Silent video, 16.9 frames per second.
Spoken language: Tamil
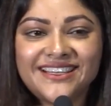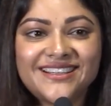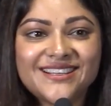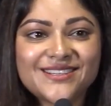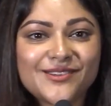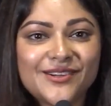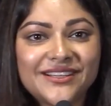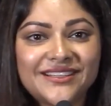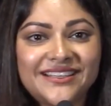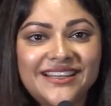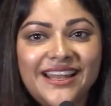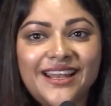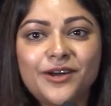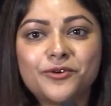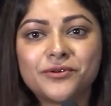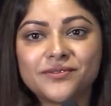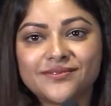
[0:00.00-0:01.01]
என்ன சொல்கிறது
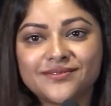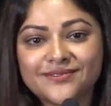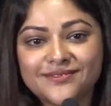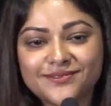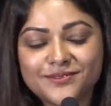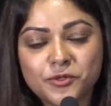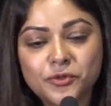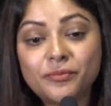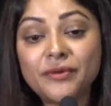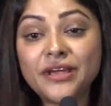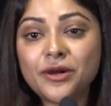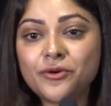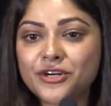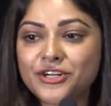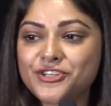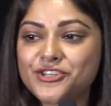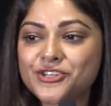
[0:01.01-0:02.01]
நல்லா
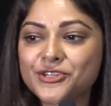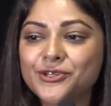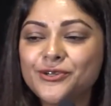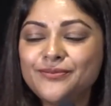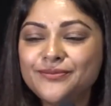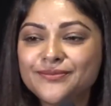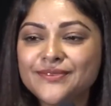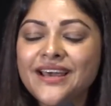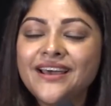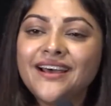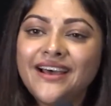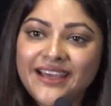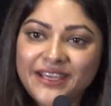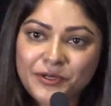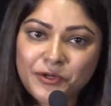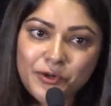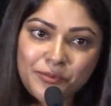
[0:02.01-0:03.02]
உண்மையாக உழைச்சிருக்கோம்
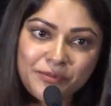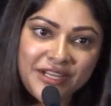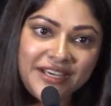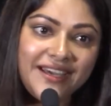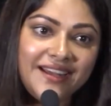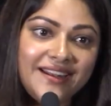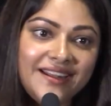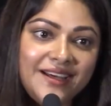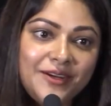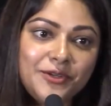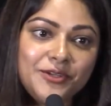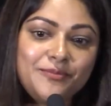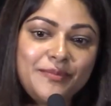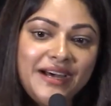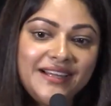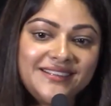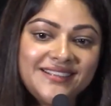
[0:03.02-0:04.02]
ஐ ஹோப் நீங்கள் எல்லோரும்
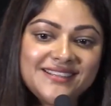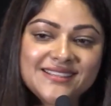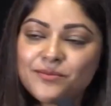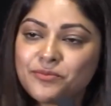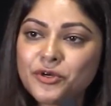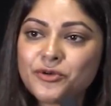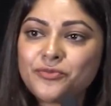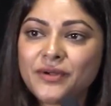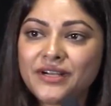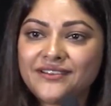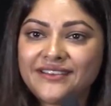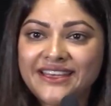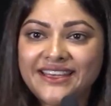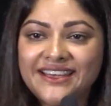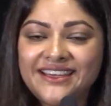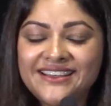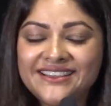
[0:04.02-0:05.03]
அதை பார்த்து சப்போர்ட்
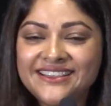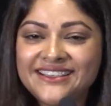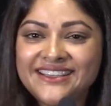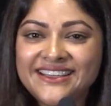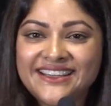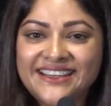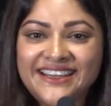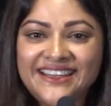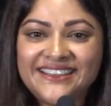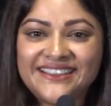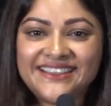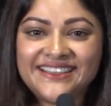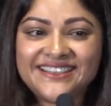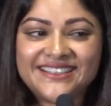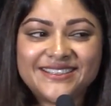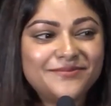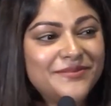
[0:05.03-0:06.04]
பண்ணுவீங்க
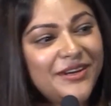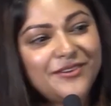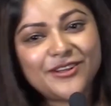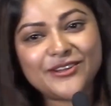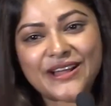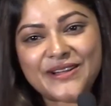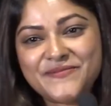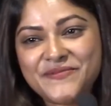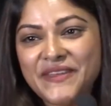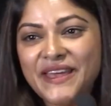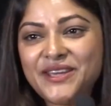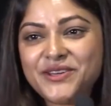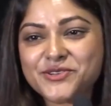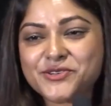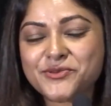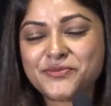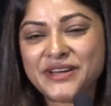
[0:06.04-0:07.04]
அண்ட் அவ்வளோதான்
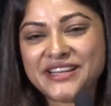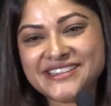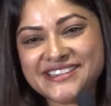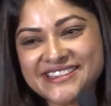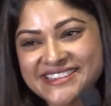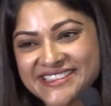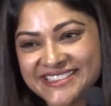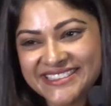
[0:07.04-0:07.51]
தேங்க்யூ ஸோ மச்